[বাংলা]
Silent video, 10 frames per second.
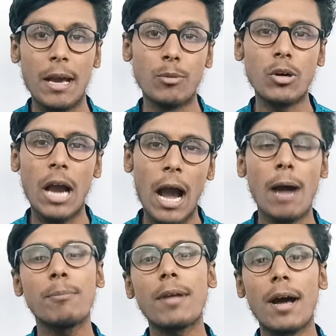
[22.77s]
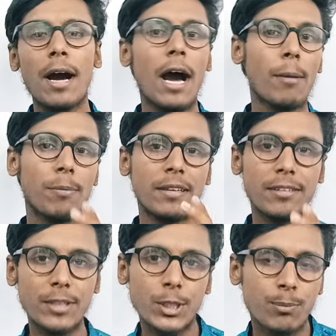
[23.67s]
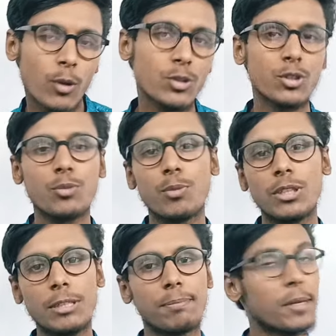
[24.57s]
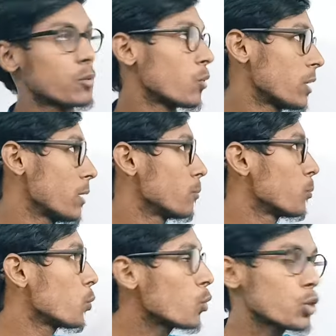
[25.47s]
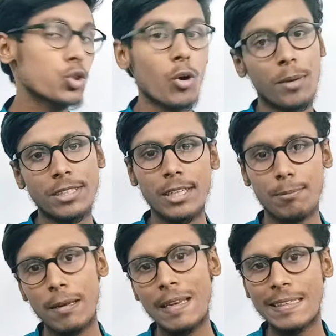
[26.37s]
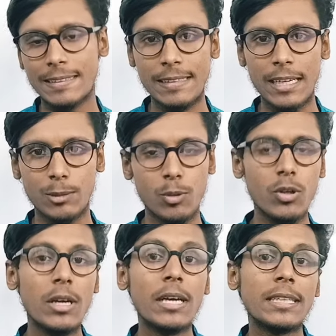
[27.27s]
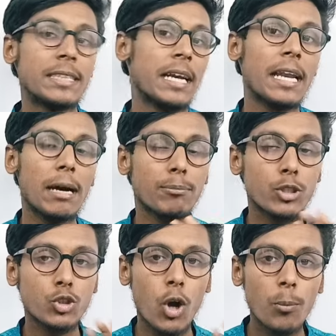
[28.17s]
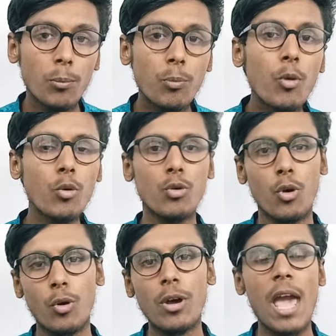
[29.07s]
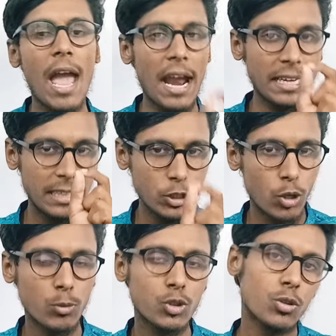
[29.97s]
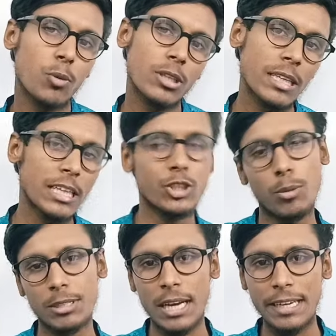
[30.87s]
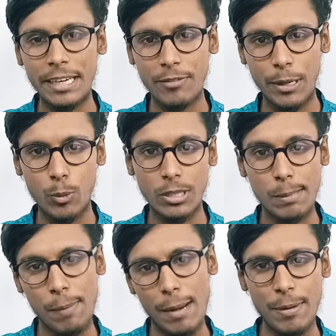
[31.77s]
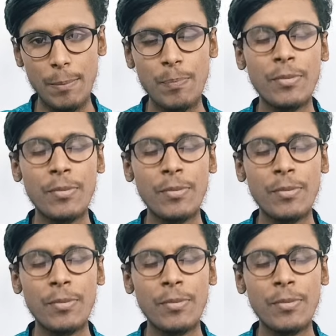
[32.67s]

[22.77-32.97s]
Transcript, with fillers: এবং আমরা আপনাদের রেসপন্সের উপর ডিপেন্ড করে পুরো সমাসের প্লেলিস্ট নিয়ে আসবো যেখানে আপনি সম্পূর্ণ একটি সমস্ত পদ দেখে সমাস আইডেন্টিফাই করতে পারবেন